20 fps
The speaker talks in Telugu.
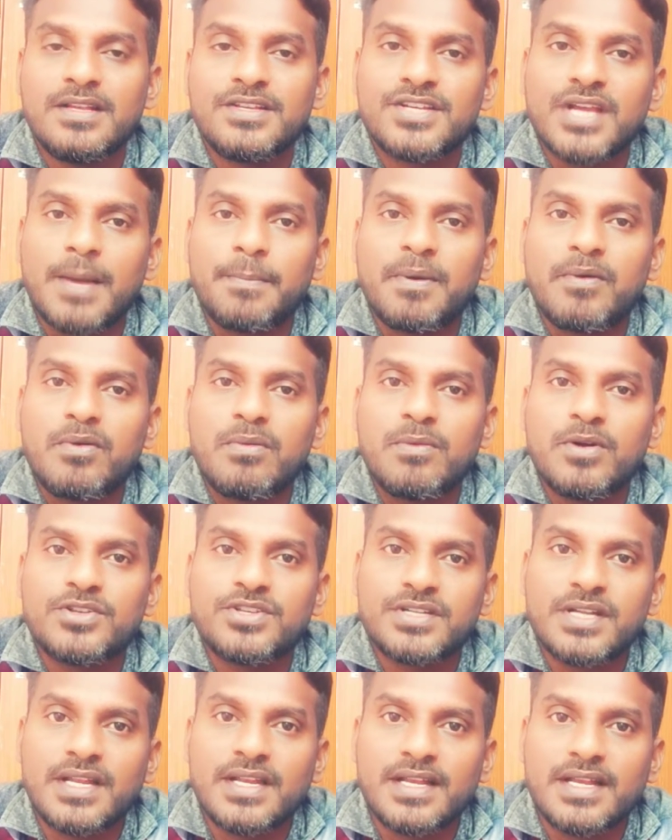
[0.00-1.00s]
శాప
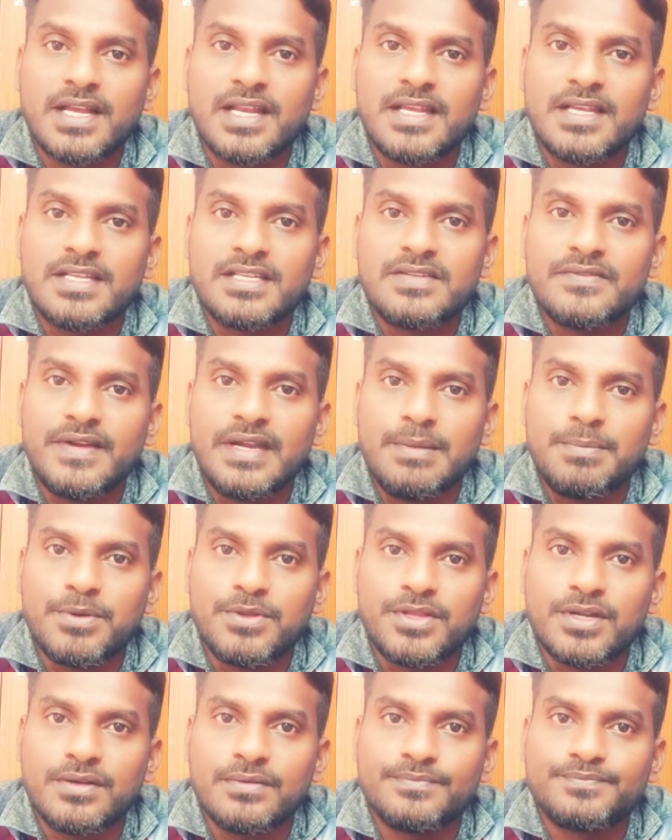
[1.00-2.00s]
విమోచనాన్ని కలిగించి
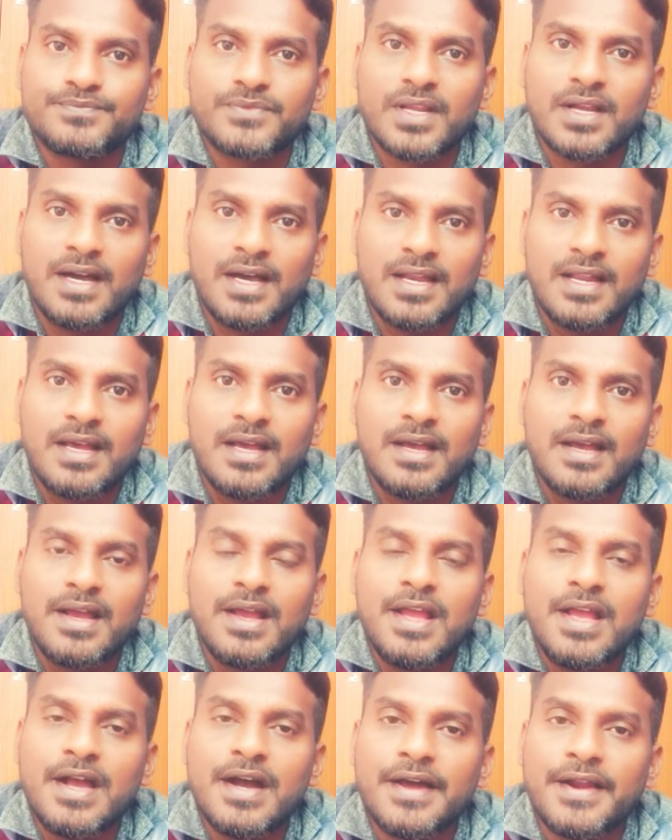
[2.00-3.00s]
వెళ్ళిపోతాడు అలా
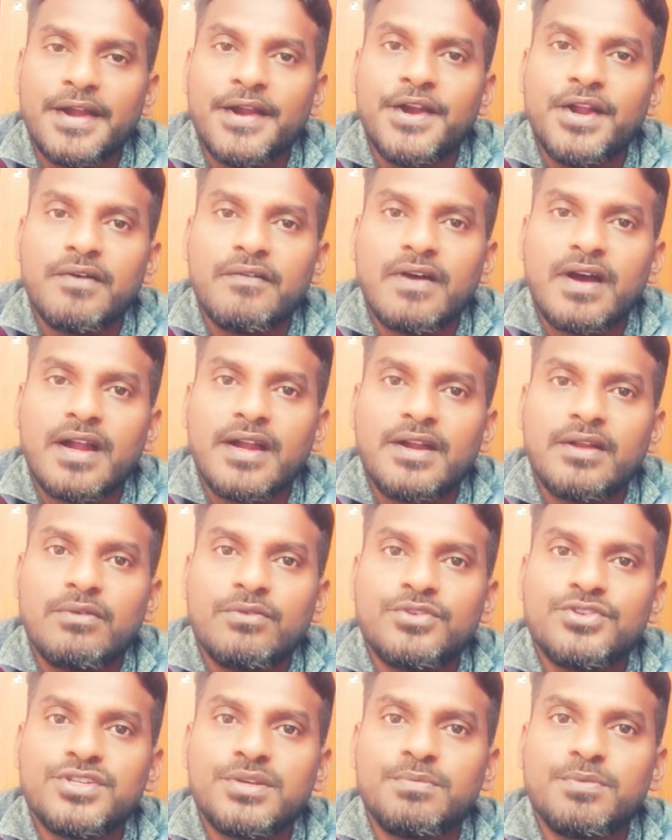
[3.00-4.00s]
రెండవ అండం
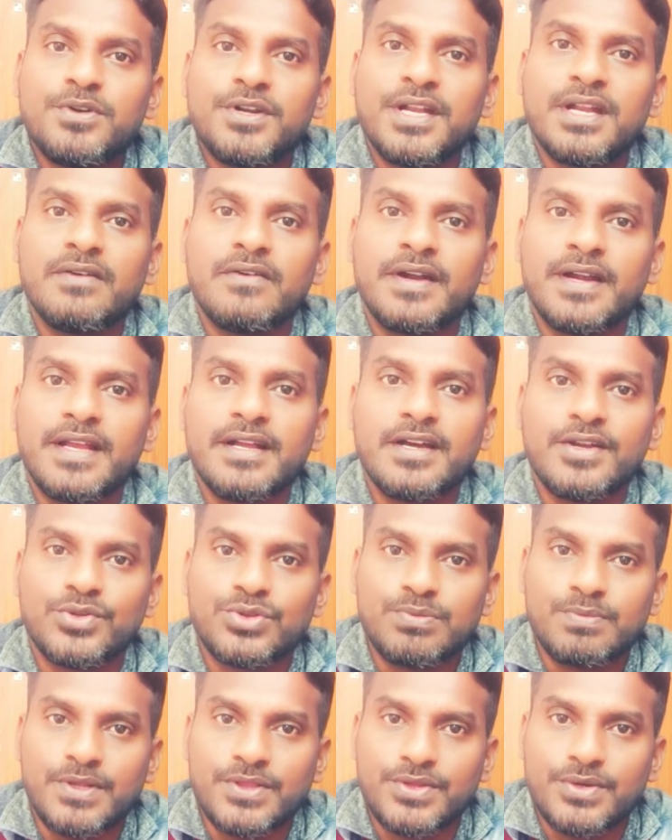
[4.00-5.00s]
నుంచి పుట్టినవాడే
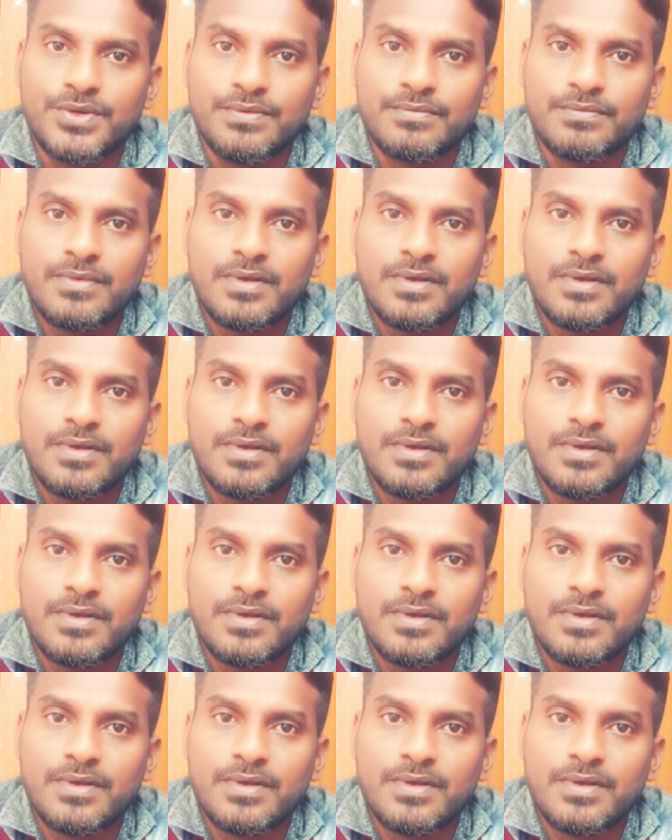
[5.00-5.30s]
గరుత్మంతుడు